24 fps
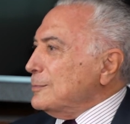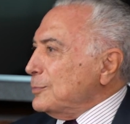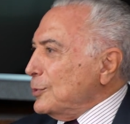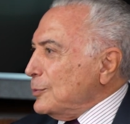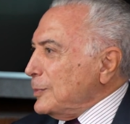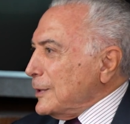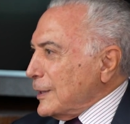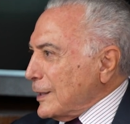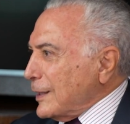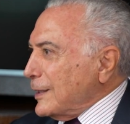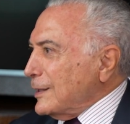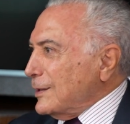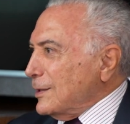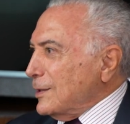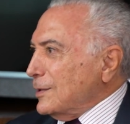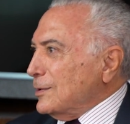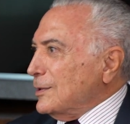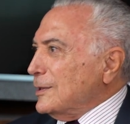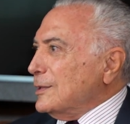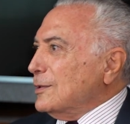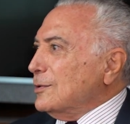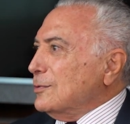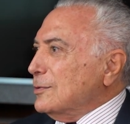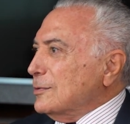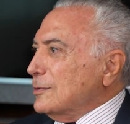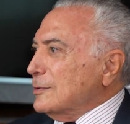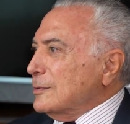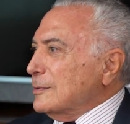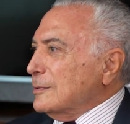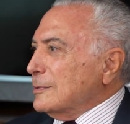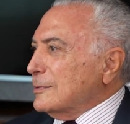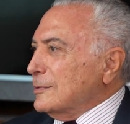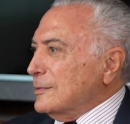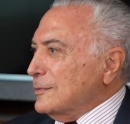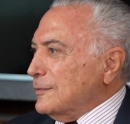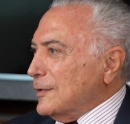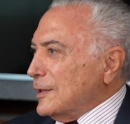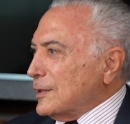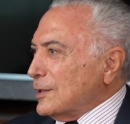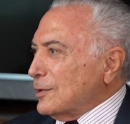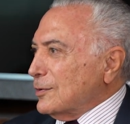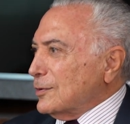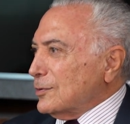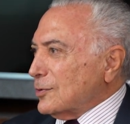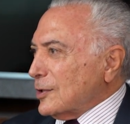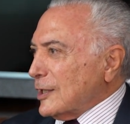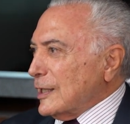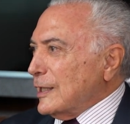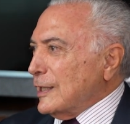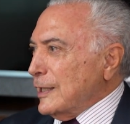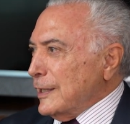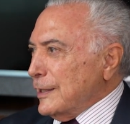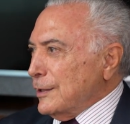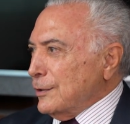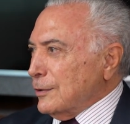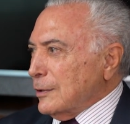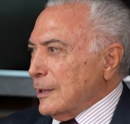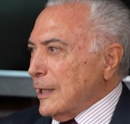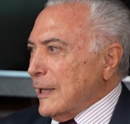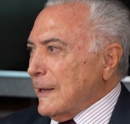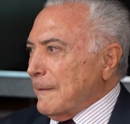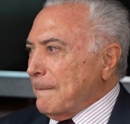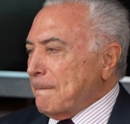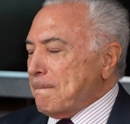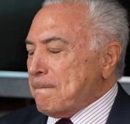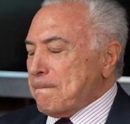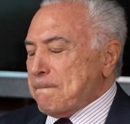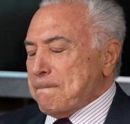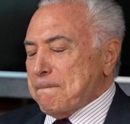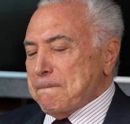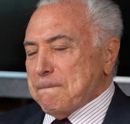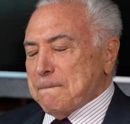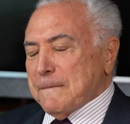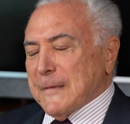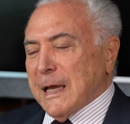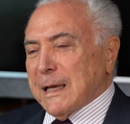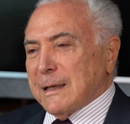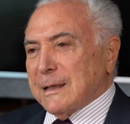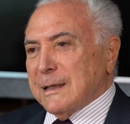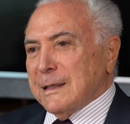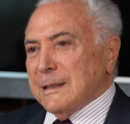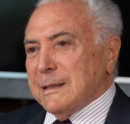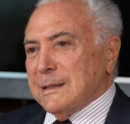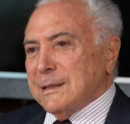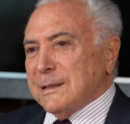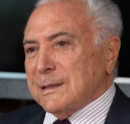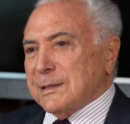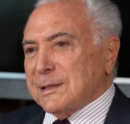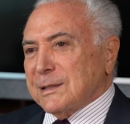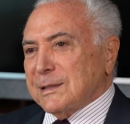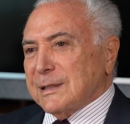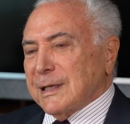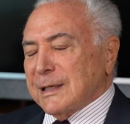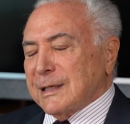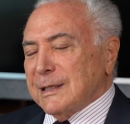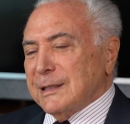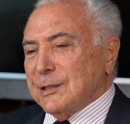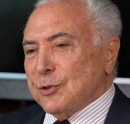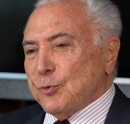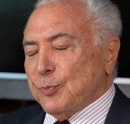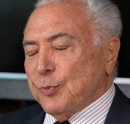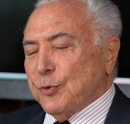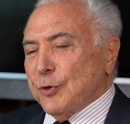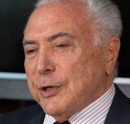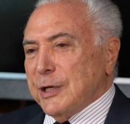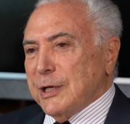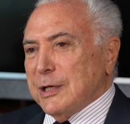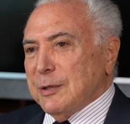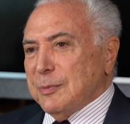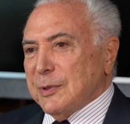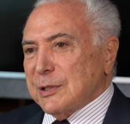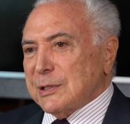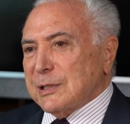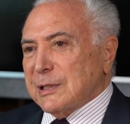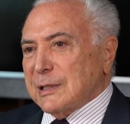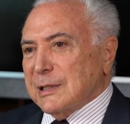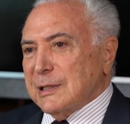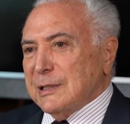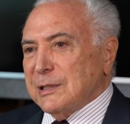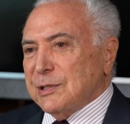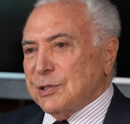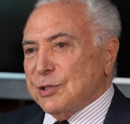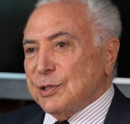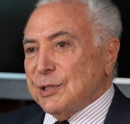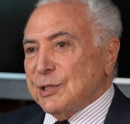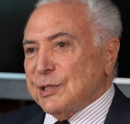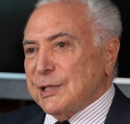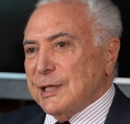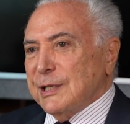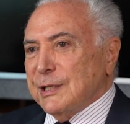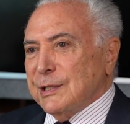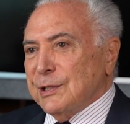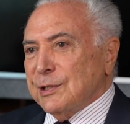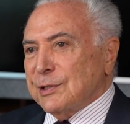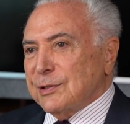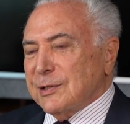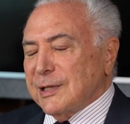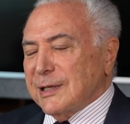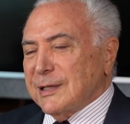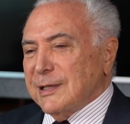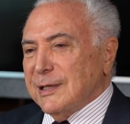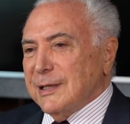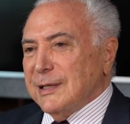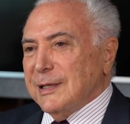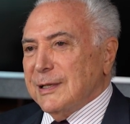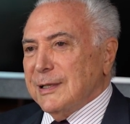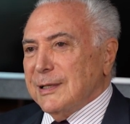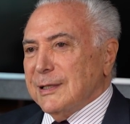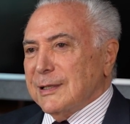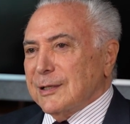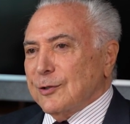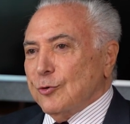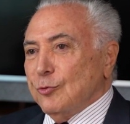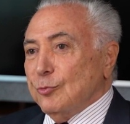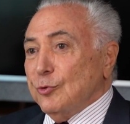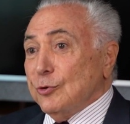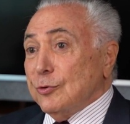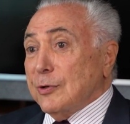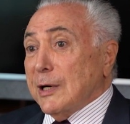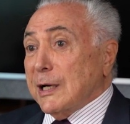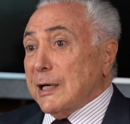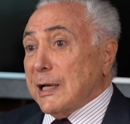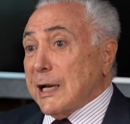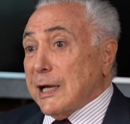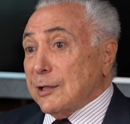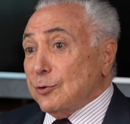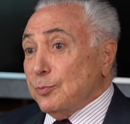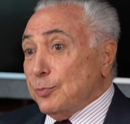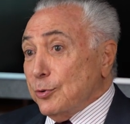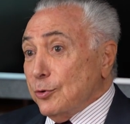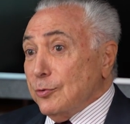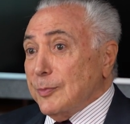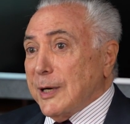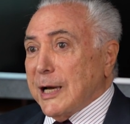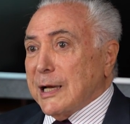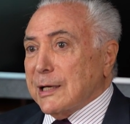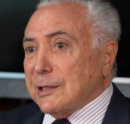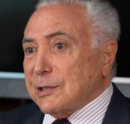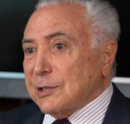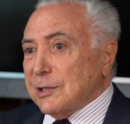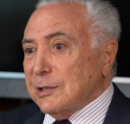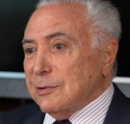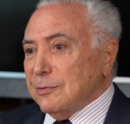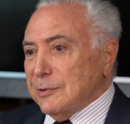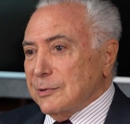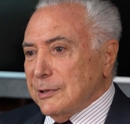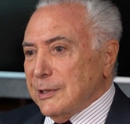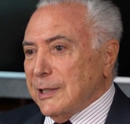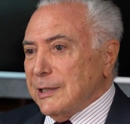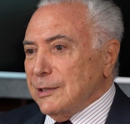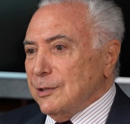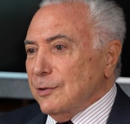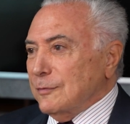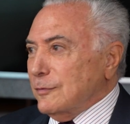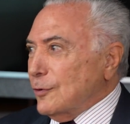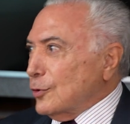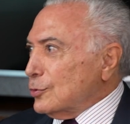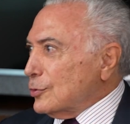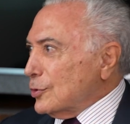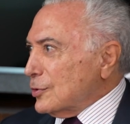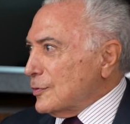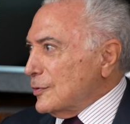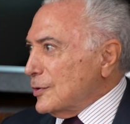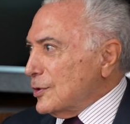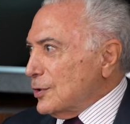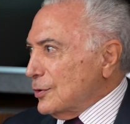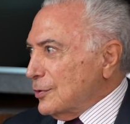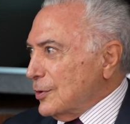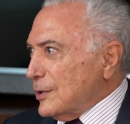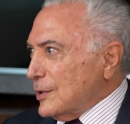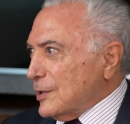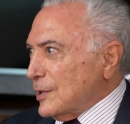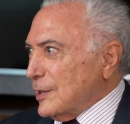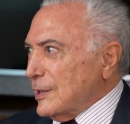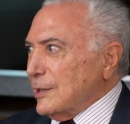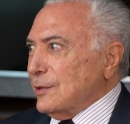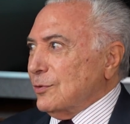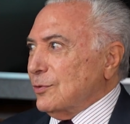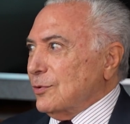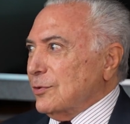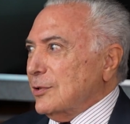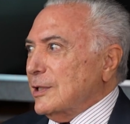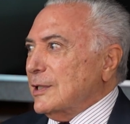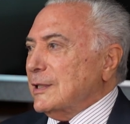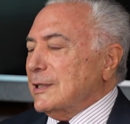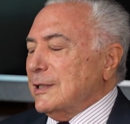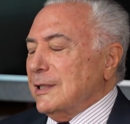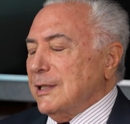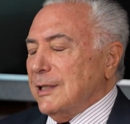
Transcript: Publiquei. Eu, de vez em quando, releio lá aqueles, aqueles poemas, aqueles dizeres, né, com muito agrado, por uma razão, e aí eu volto aos 22 anos. Né?